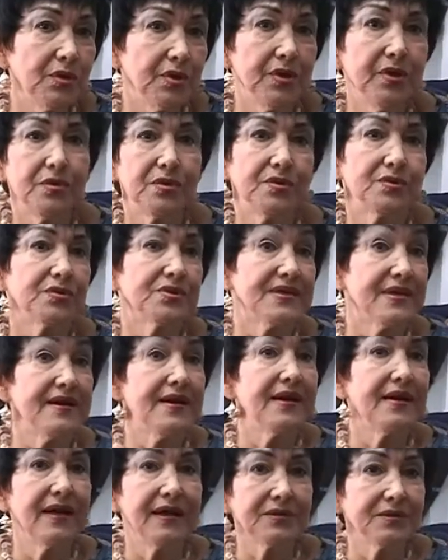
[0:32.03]
criollo,
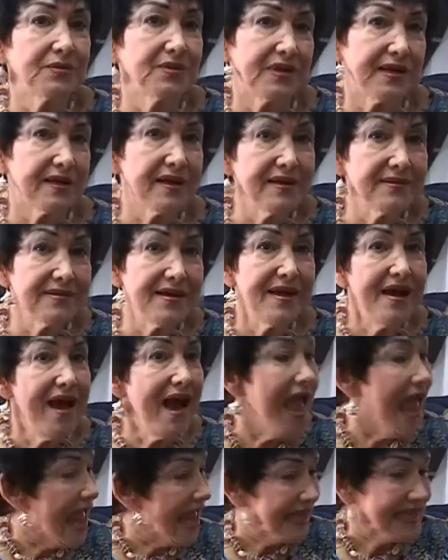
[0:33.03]
sea gato de raza,
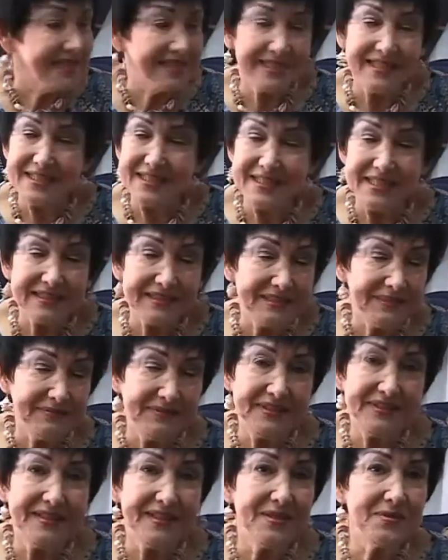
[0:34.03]
es
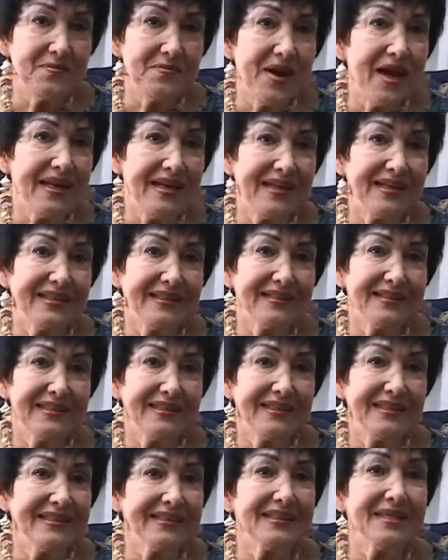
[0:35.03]
exactamente igual.
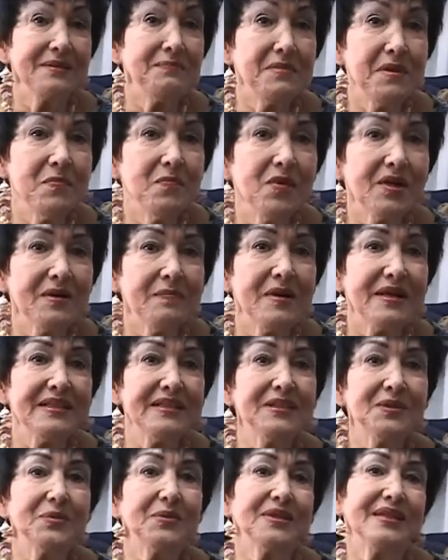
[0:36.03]
Es el mismo
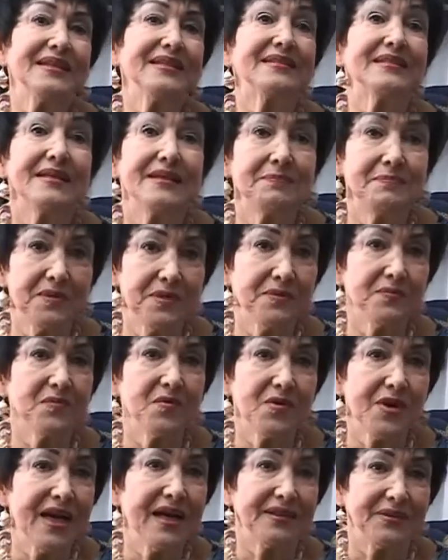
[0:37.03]
animalito, es el
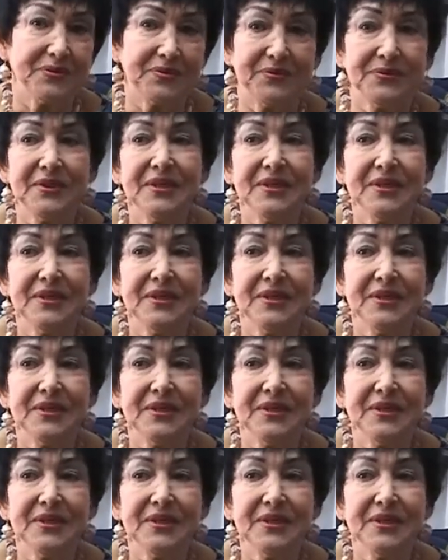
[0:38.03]
mismo gato.